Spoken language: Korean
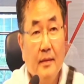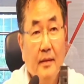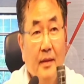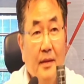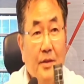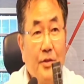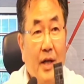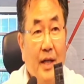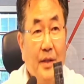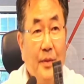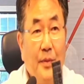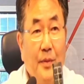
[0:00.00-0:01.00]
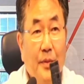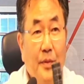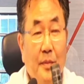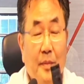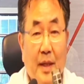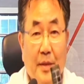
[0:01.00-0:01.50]
이건
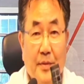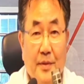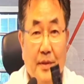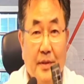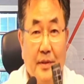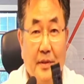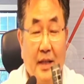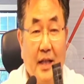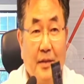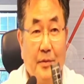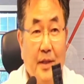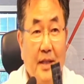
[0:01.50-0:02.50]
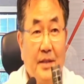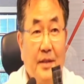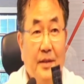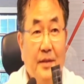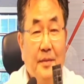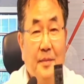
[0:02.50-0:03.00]
좌이로 마우스라고
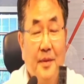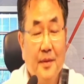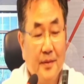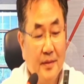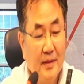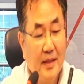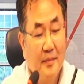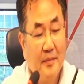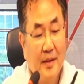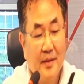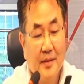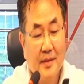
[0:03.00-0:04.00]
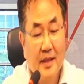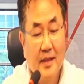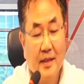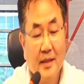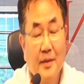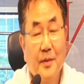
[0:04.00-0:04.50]
해서 뭐 2,
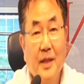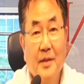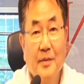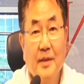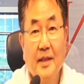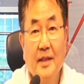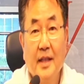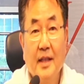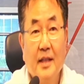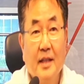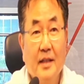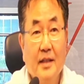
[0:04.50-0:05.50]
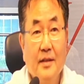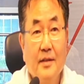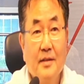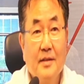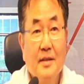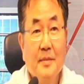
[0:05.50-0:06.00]
3만원짜리로 알고 있는데 이,
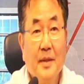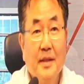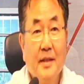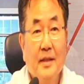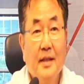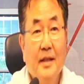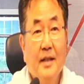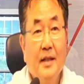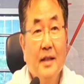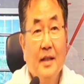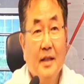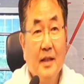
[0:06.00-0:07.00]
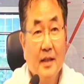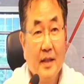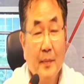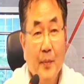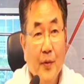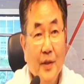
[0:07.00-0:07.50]
것을 쓰면은
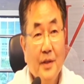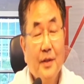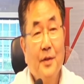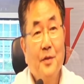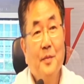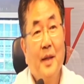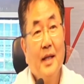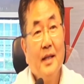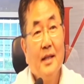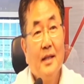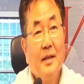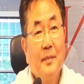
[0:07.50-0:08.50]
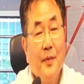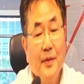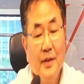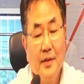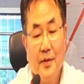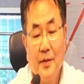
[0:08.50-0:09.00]
이렇게 포인터로만
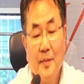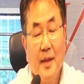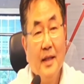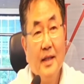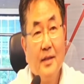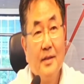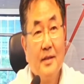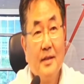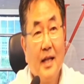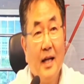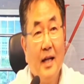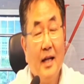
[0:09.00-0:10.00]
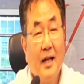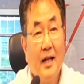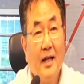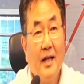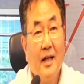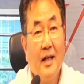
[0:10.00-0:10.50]
포인터로만 이것을 다
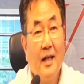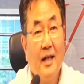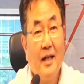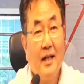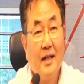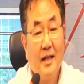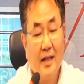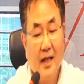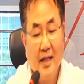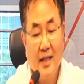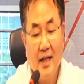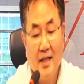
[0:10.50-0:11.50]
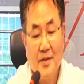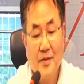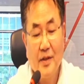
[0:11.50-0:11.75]
아, 강의를 할 수가